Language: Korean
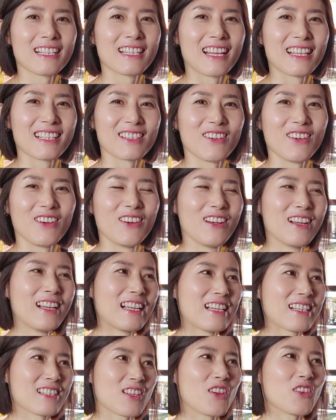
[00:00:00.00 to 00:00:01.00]
그래서
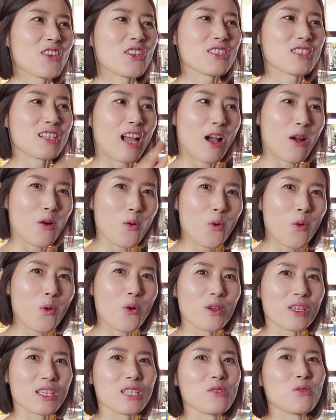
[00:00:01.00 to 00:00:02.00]
선언을
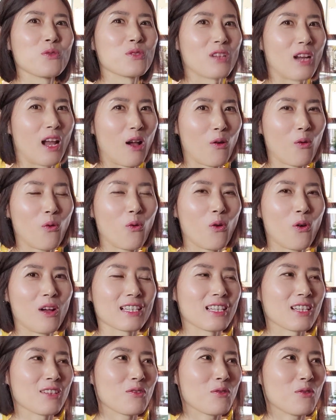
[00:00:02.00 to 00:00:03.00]
하고 이혼을 하고
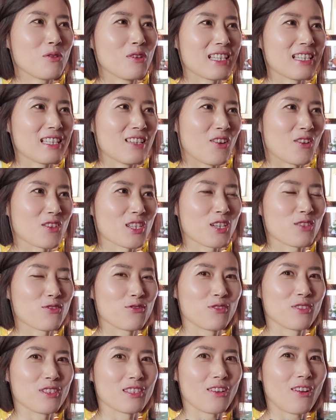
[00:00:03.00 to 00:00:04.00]
그리고 이 여자
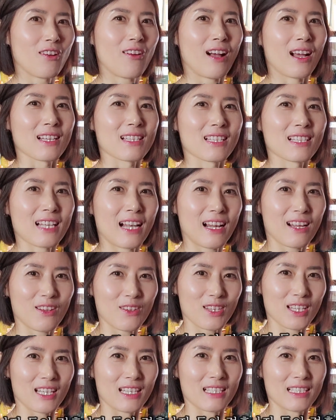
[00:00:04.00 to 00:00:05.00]
둘이서 같이
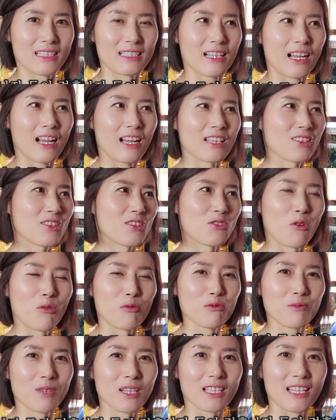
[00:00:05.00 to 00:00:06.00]
살게 되는 아 이걸
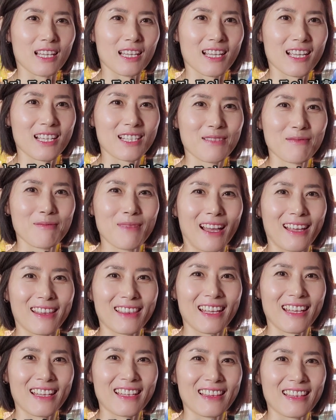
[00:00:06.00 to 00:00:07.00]
너무 많이 얘기해 주면 안
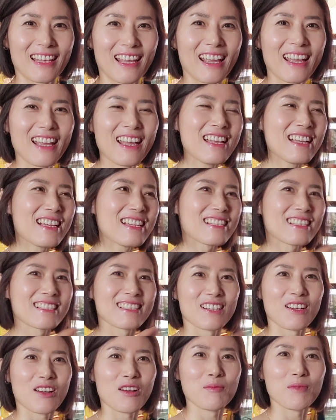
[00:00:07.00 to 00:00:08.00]
되는데
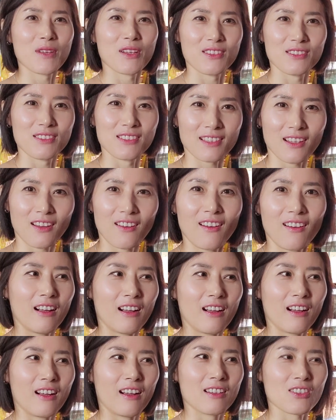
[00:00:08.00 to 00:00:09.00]
그러면서
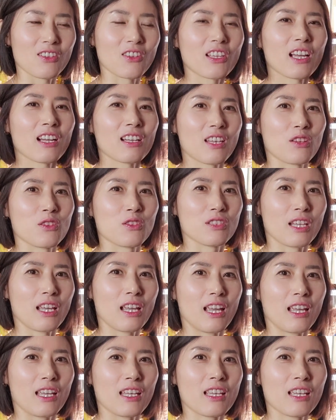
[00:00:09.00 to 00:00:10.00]
아, 전개가
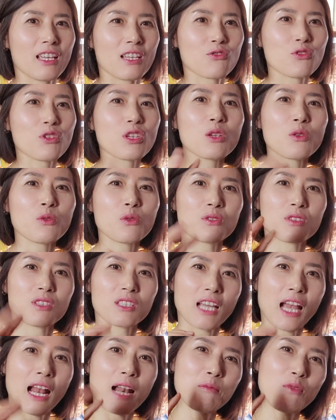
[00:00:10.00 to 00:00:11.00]
되는데 이게
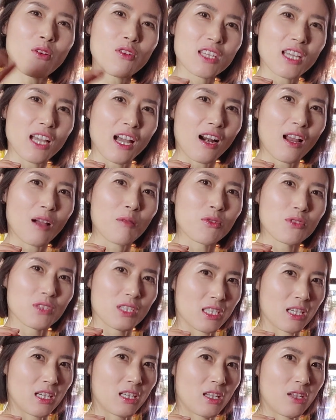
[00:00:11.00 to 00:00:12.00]
주인공들이 할머니
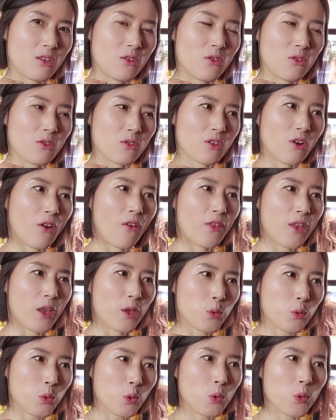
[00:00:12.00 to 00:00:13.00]
할아버지잖아요.
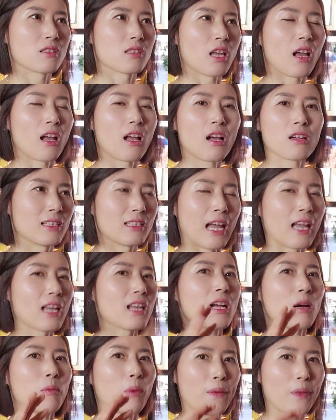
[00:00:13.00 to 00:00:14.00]
그런데도 제가
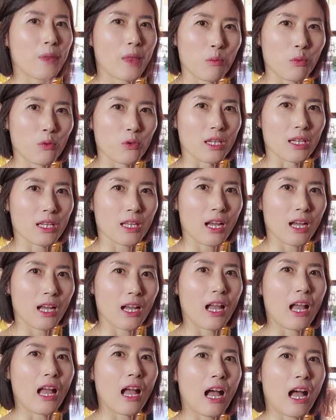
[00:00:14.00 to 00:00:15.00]
나이가 많다 보니까
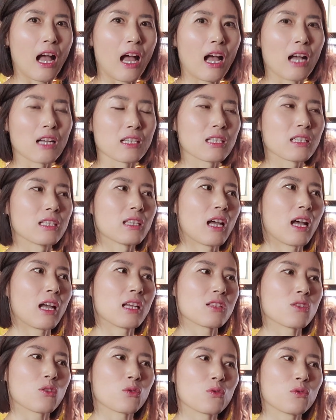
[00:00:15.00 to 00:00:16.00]
아, 그
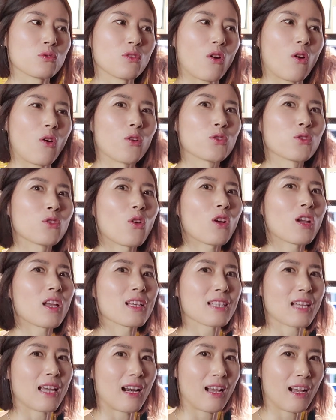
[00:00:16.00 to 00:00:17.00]
나이 정도는 어떻게
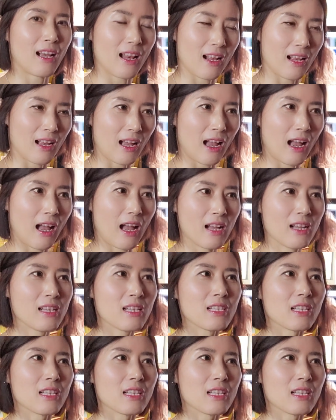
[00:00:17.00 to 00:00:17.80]
살아갈까?